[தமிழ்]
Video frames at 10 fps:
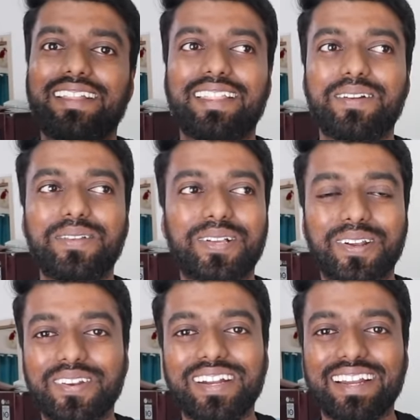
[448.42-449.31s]
இது எப்படி
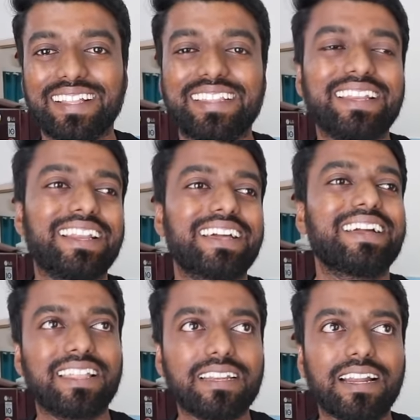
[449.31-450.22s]
சொல்லணும்னு எனக்கு தெரியல
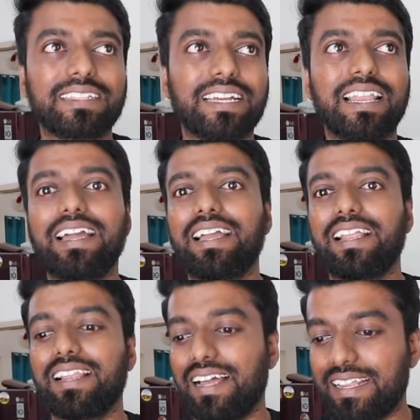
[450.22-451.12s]
அதை நினச்சாலே ஐ
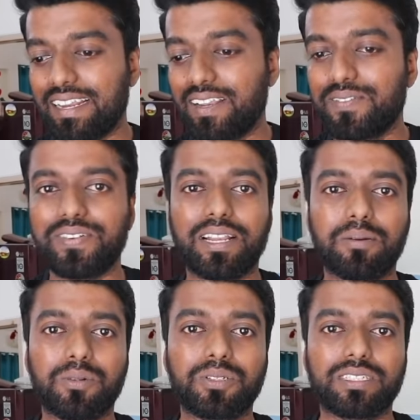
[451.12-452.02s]
ஐ ரியலி ஃபீல்
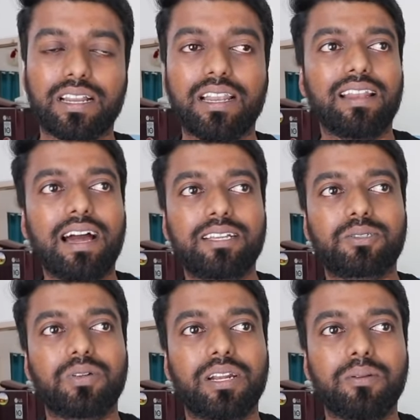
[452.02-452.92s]
எமோஷனல்
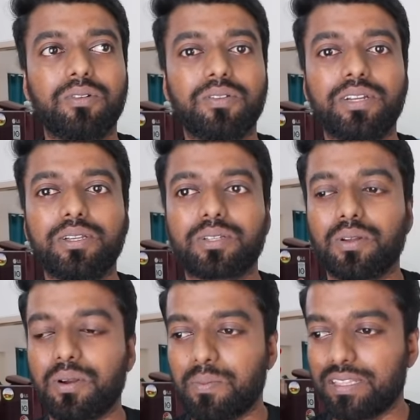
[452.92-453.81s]
லாஸ்ட் ஒரு ரெண்டு மூணு
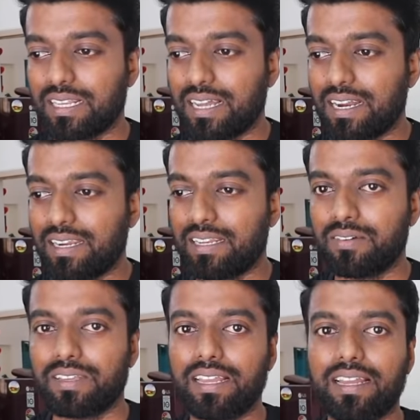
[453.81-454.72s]
வீடியோஸில் கூட பார்த்தீங்கன்னா
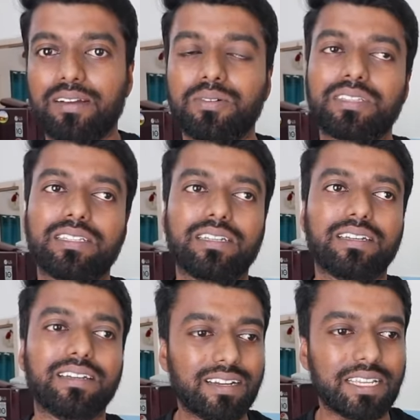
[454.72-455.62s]
அனிட்டாவை ஏன் வந்து
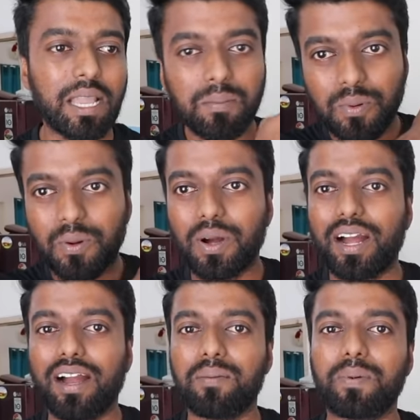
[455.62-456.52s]
நீங்கள் ஏன் ப்ரோ
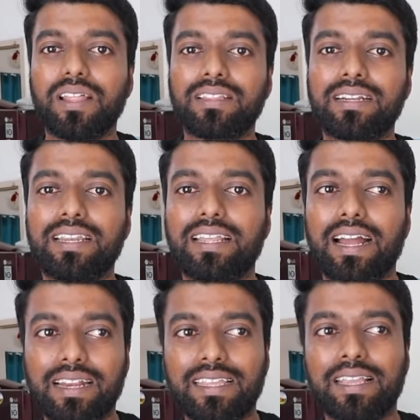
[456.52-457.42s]
அப்படிலாம் திட்டுறீங்க
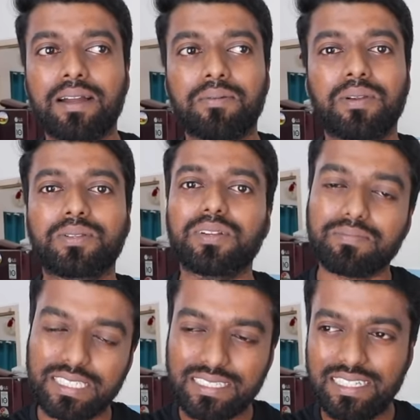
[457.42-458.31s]
அண்ணி ஏன் அப்படிலாம் சொல்லி
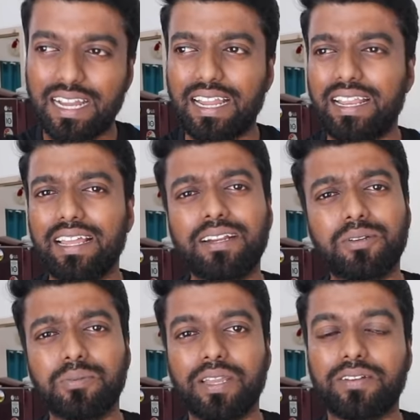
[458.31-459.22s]
சி ஐ லைக்
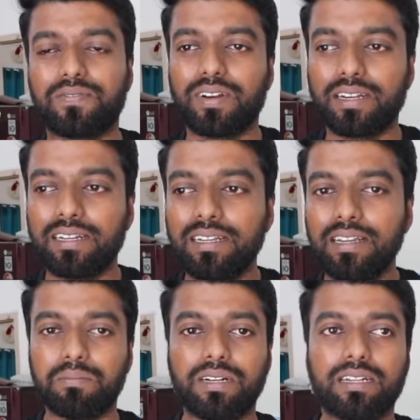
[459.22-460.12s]
டு மேக் ஃபன்
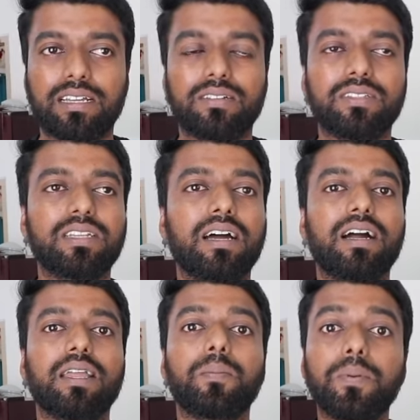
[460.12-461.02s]
பட் அதை வந்து
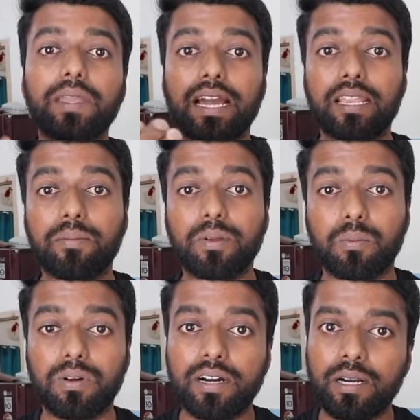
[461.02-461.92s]
நான் எப்பவுமே யாரையுமே
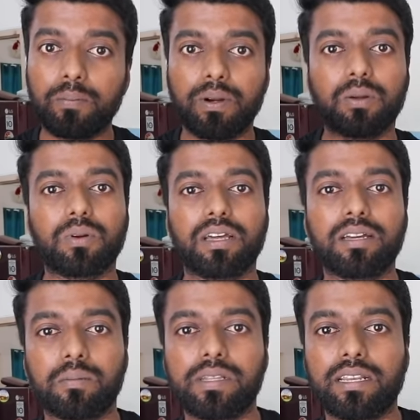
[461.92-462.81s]
ரொம்ப ஹர்ட்
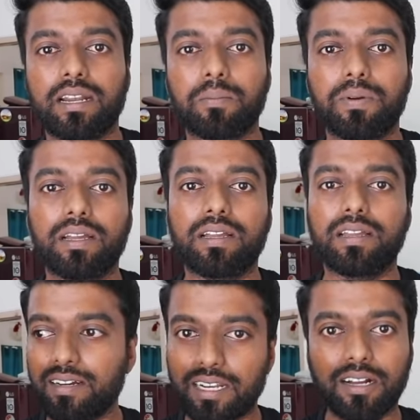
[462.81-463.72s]
பண்ணக்கூடாது அப்படின்னு நினப்பேன்
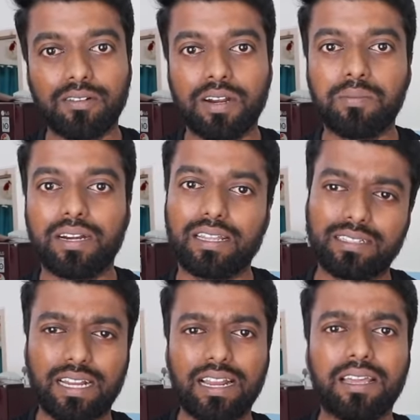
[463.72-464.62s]
ஹர்ட் ஆக விட மாட்டேன்
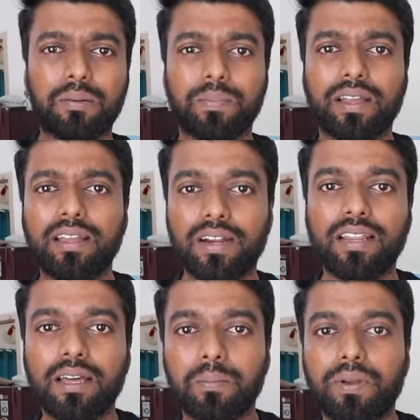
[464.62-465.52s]
ஜாலியாக இருப்பேன்
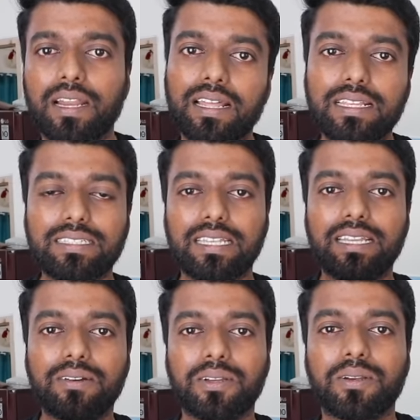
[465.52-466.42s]
ஃபன்னாக இருப்பேன் எல்லாரையும்
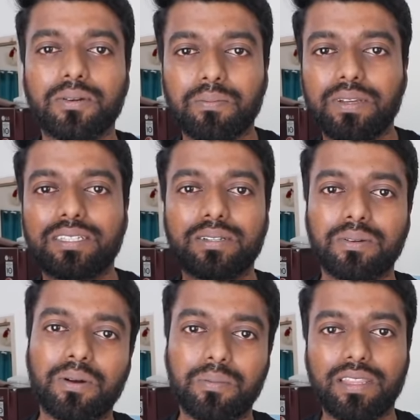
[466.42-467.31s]
சிரிக்க வைக்கணும்
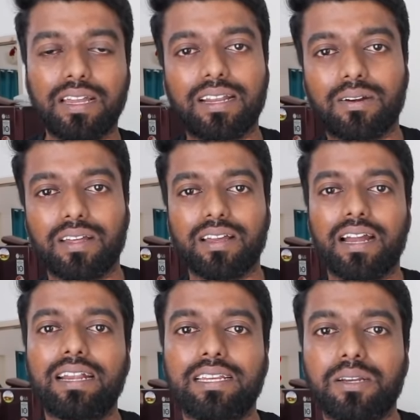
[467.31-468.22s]
பேசணும் அப்படிதான் என்னோட
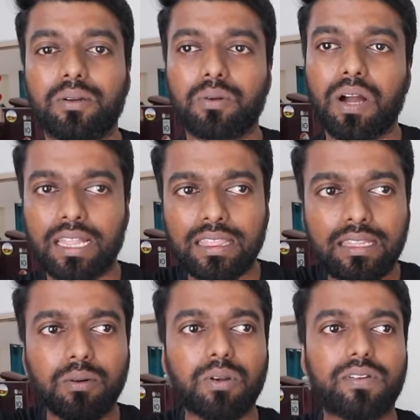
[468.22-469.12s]
ஆட்டிடியூட் இருக்கும்
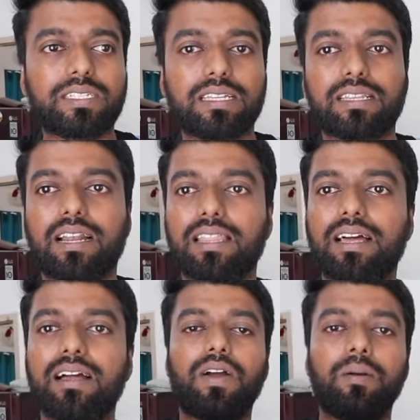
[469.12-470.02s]
அந்த ஒரு விஷயத்தினால
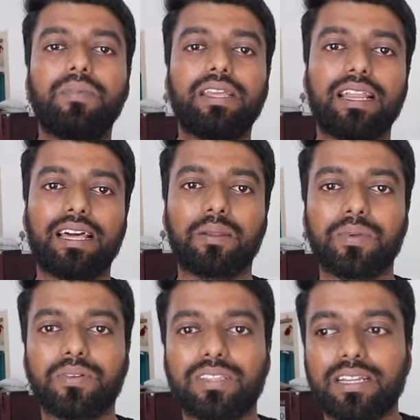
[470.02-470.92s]
தான் ஃபேமிலி
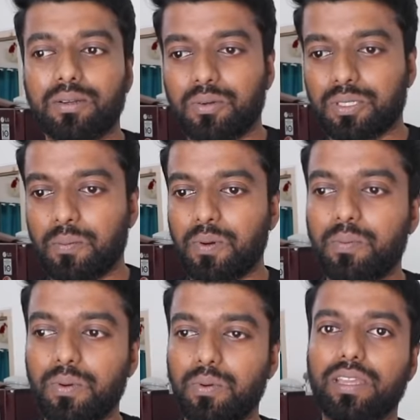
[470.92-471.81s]
எல்லாருமே வந்து எனக்கு ஒரு
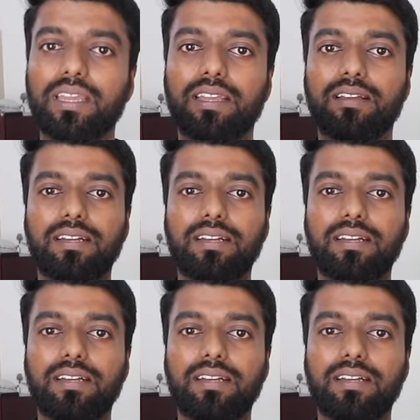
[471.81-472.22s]
சப்போர்ட் பண்ணும் ஓகே